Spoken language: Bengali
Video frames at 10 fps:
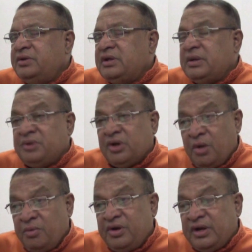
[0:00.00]
যেটা আমাদের
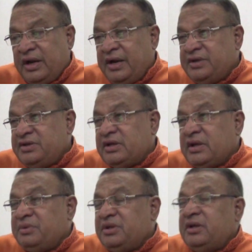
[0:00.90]
কমিউনিটি ক্লিনিক যেটা
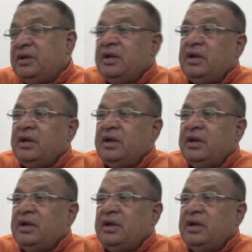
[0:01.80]
আমাদের